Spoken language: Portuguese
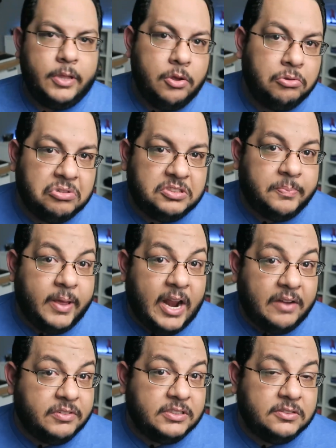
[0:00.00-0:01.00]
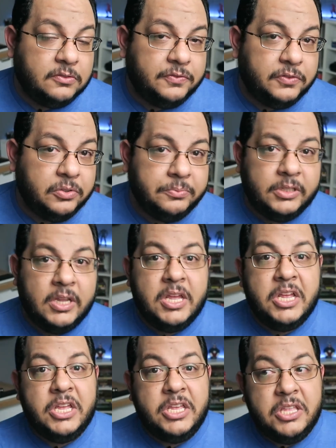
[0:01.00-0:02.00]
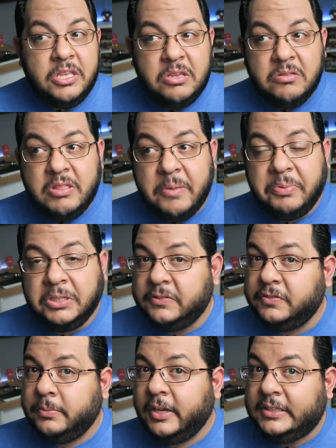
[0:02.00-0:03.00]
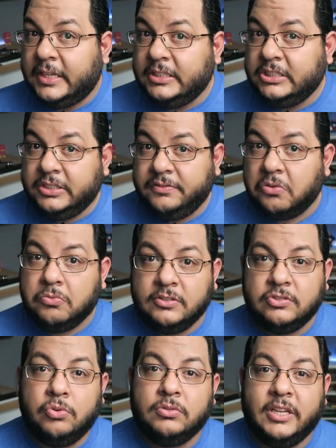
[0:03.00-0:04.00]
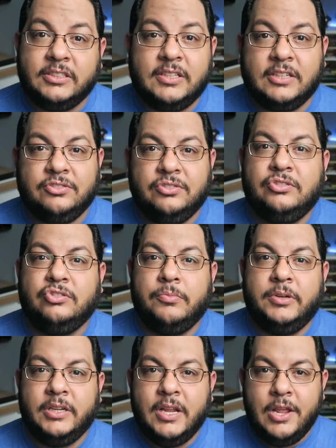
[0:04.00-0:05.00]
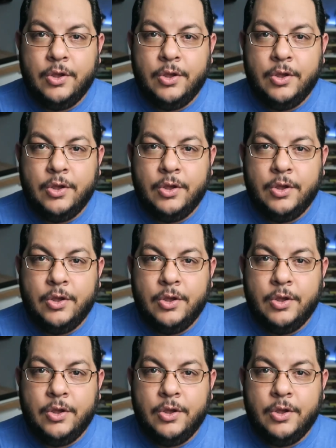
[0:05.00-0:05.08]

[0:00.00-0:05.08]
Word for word: Eu não esperava antes do filme e depois depois do filme eu até tive algumas contestações sobre